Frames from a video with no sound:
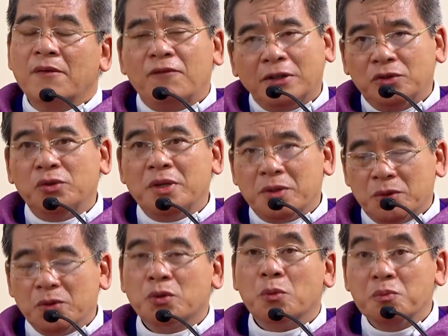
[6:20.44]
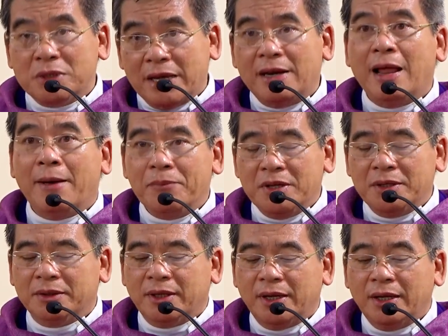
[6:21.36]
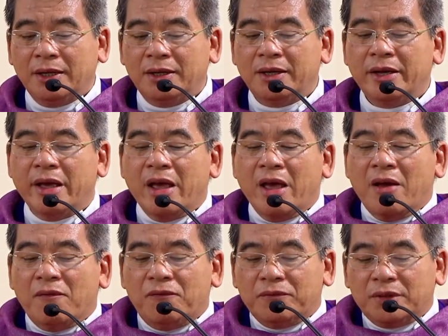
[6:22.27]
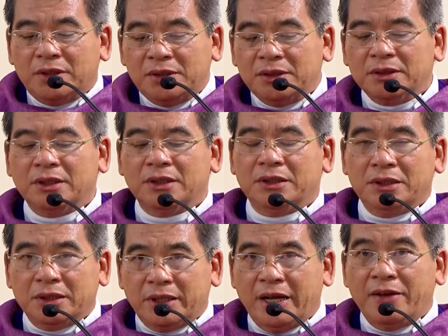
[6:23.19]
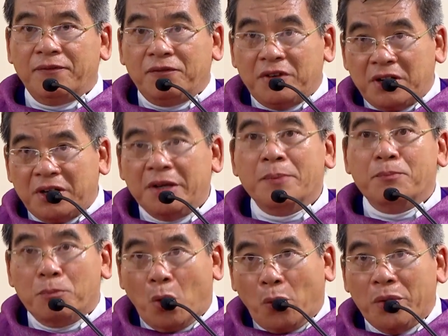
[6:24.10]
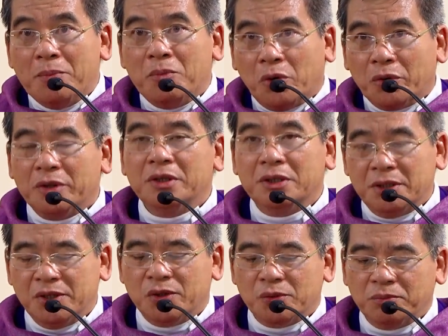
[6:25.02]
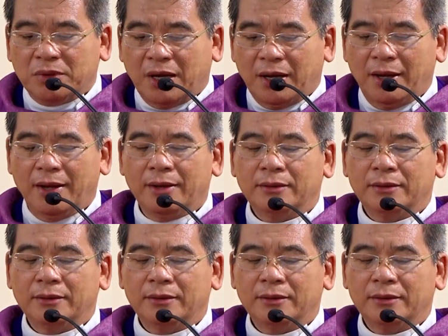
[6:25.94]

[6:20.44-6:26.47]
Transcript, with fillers: Và Chúa Giêsu cũng sẽ làm như thế, tương tự như thế với mỗi một người chúng ta.